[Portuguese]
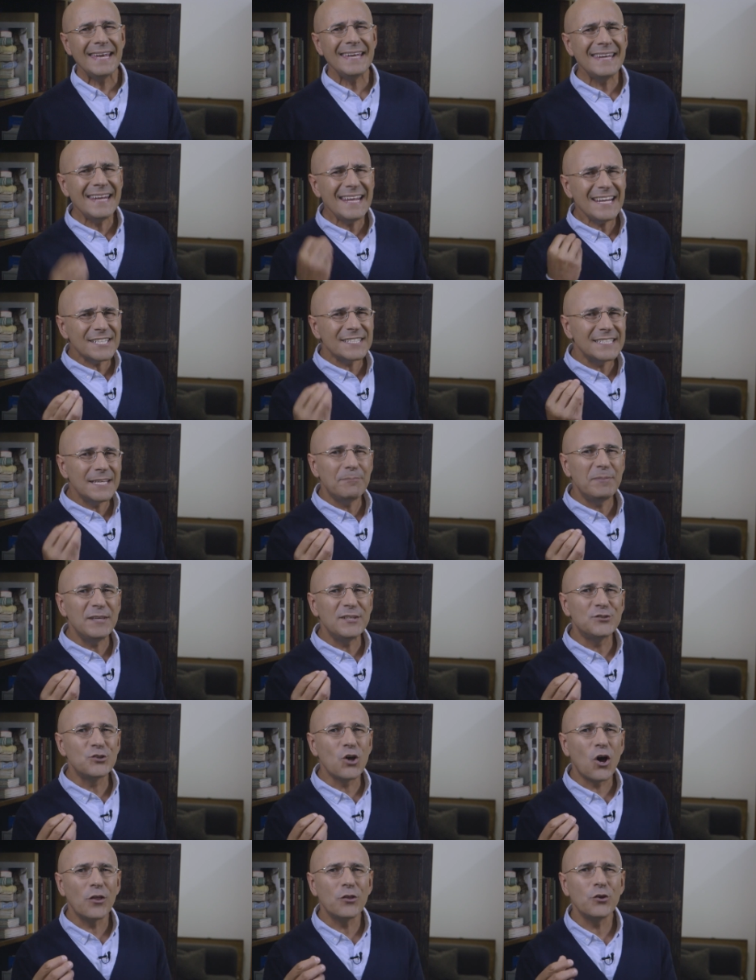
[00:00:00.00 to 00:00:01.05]
Neste
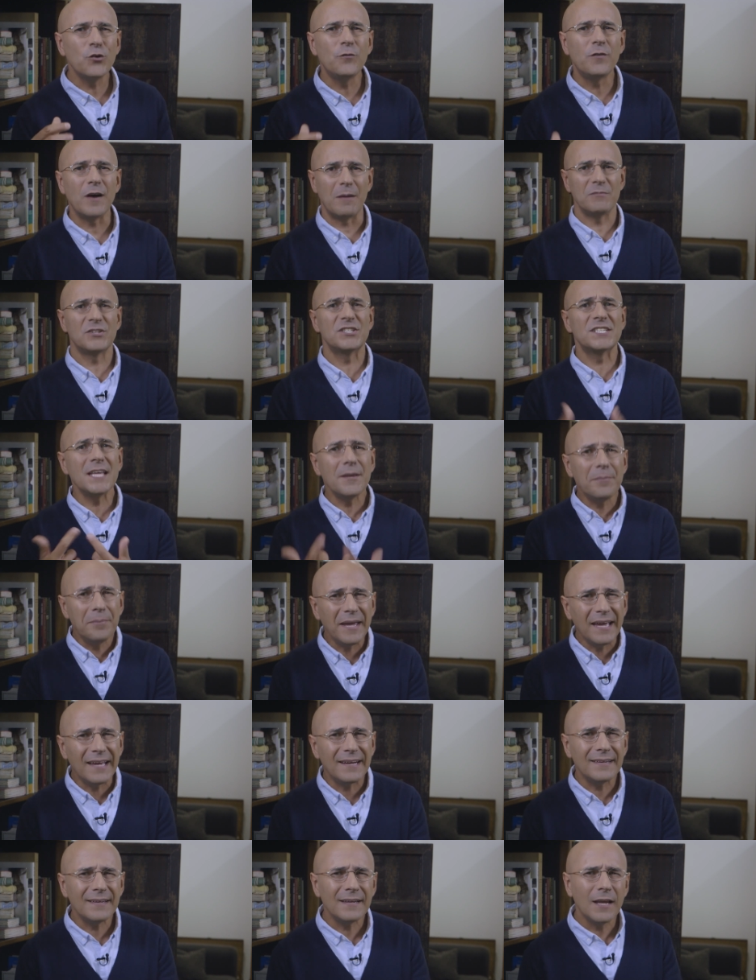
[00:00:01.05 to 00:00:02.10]
episódio vamos
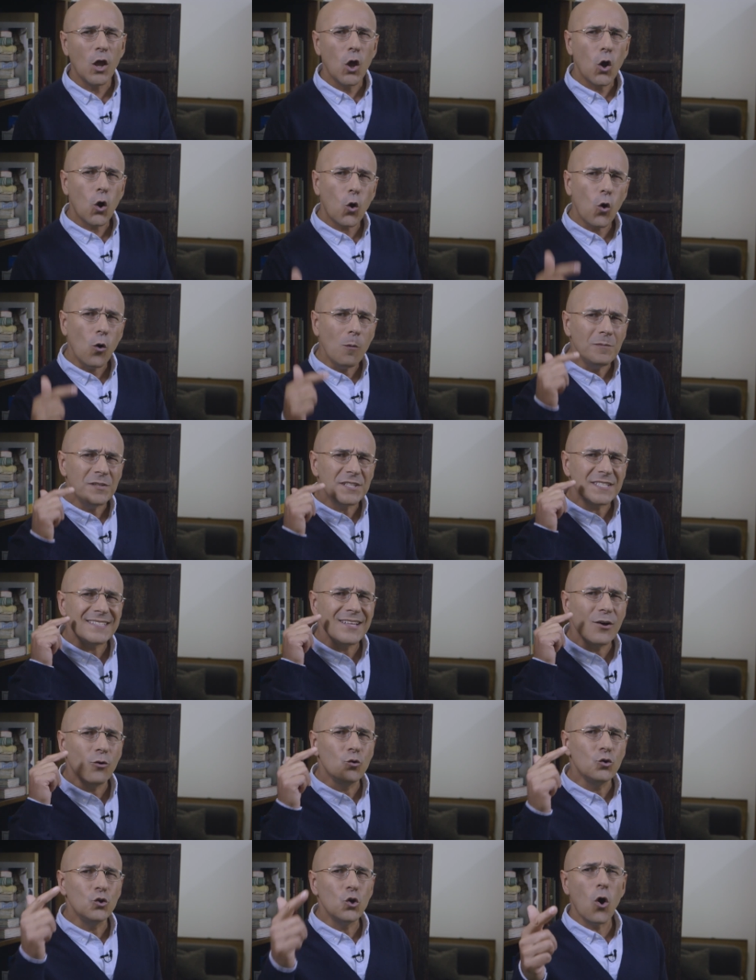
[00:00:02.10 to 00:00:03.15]
saber como se
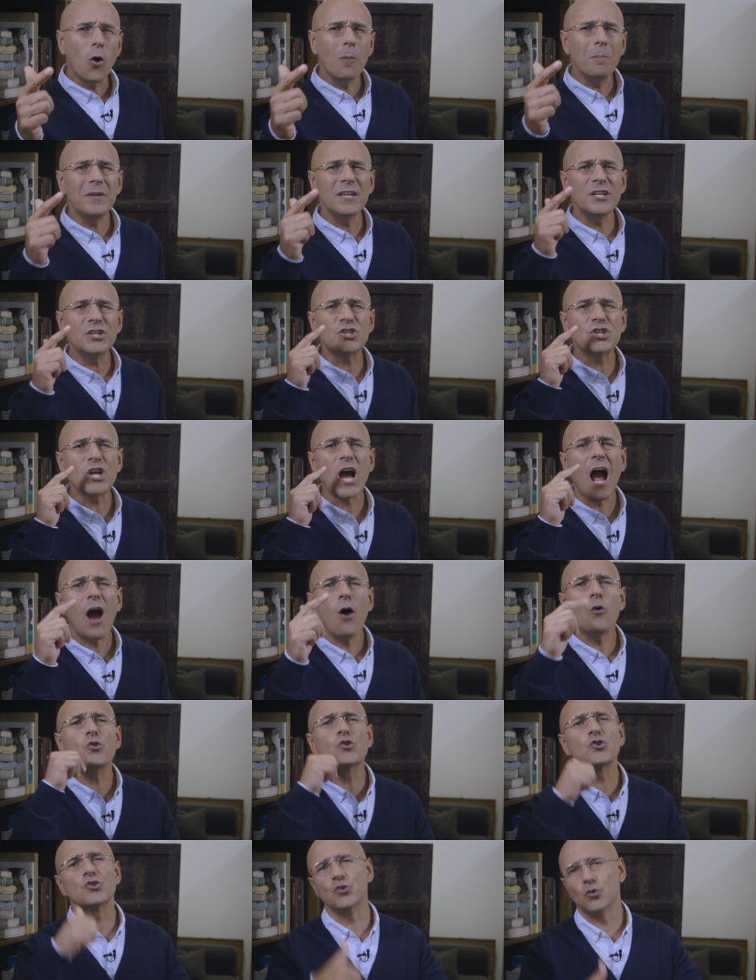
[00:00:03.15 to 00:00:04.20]
dão nomes
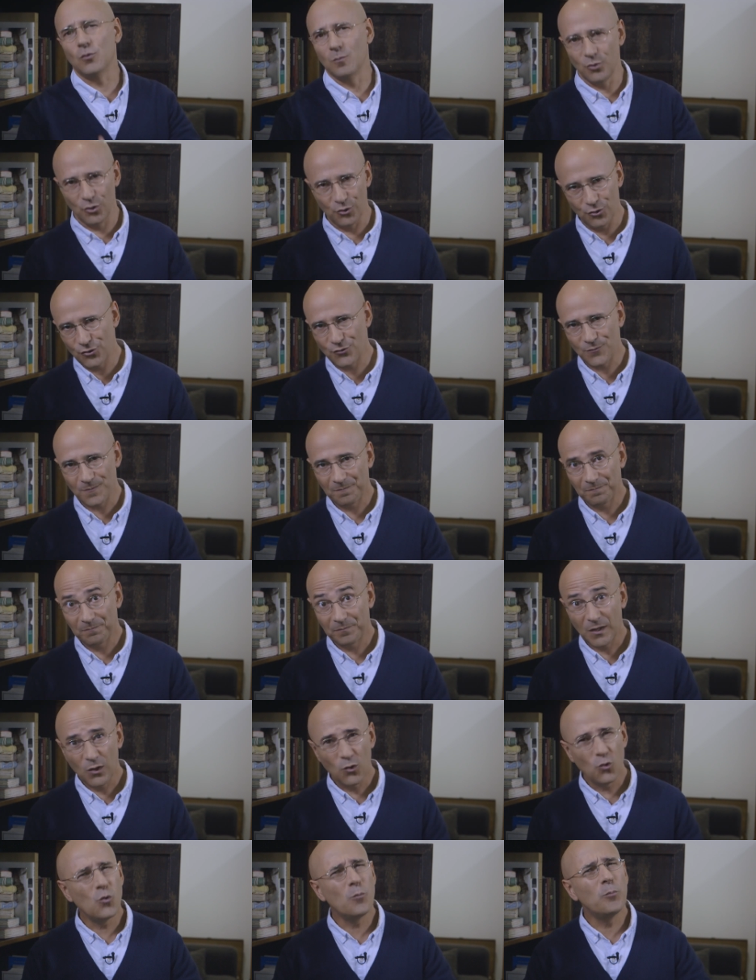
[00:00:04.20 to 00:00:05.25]
aos números.
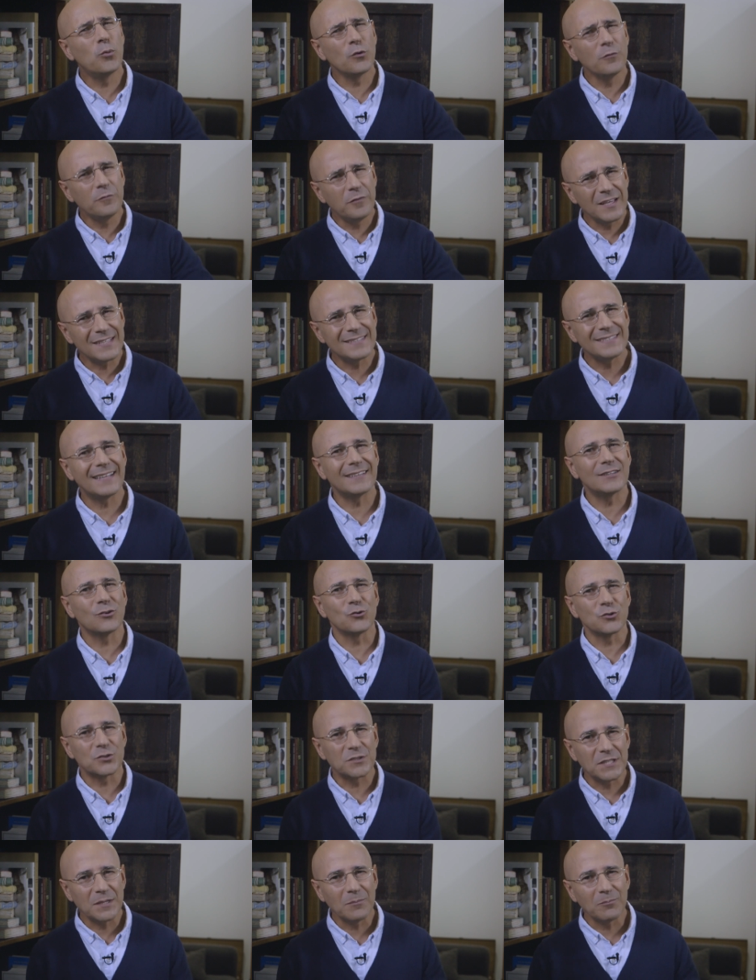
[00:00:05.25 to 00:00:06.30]
O que por vezes é tão
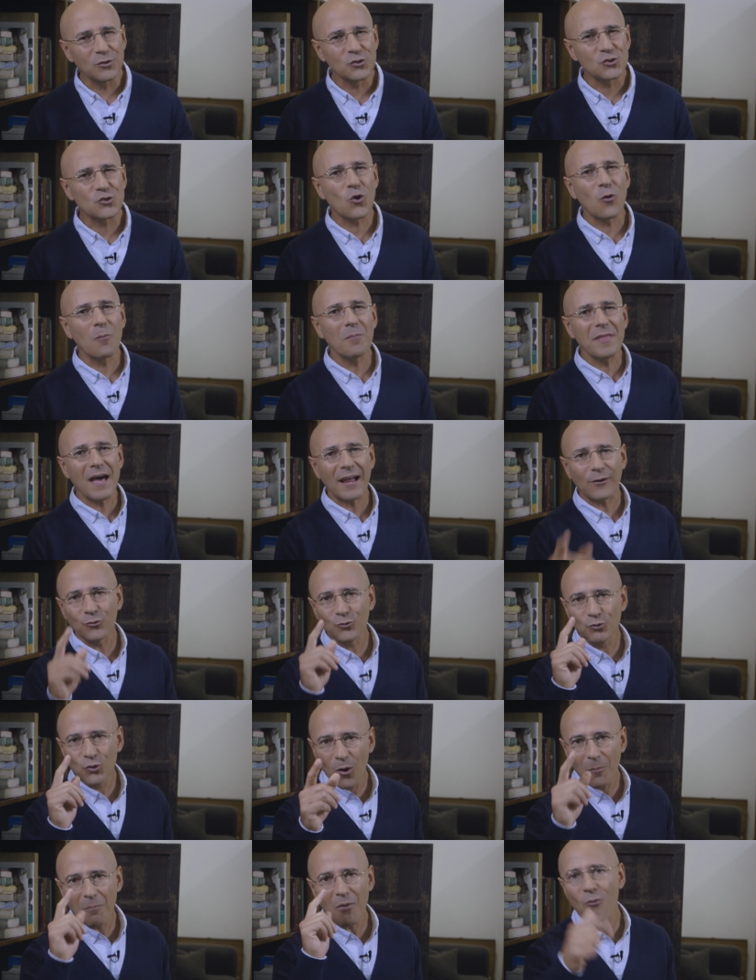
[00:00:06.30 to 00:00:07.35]
simples como dar um
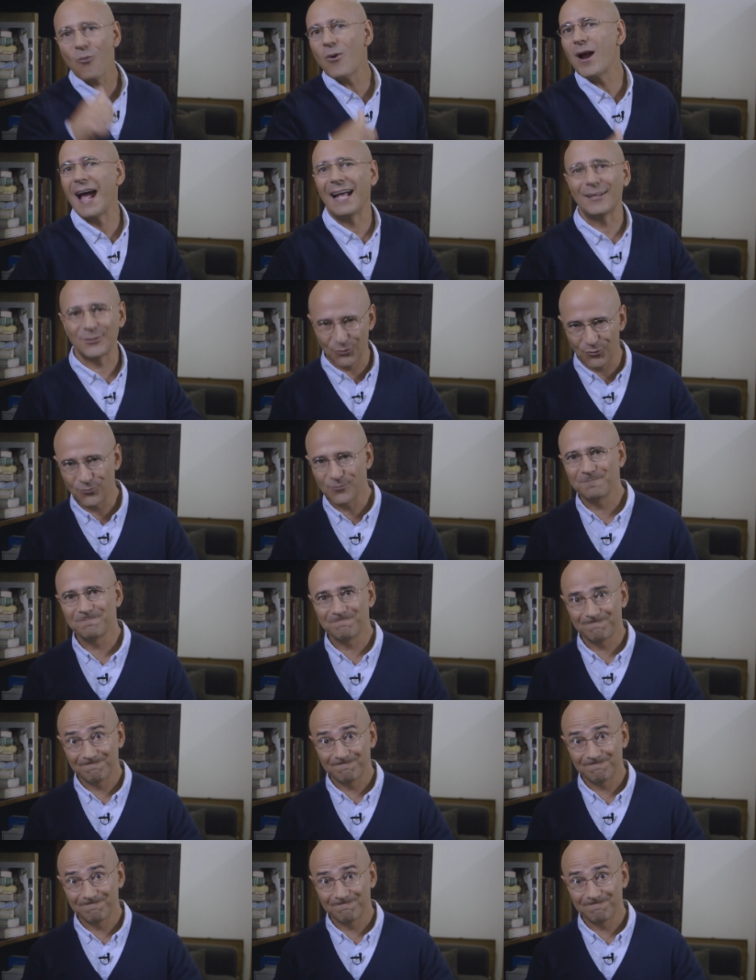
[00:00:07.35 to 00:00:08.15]
nome a um gato.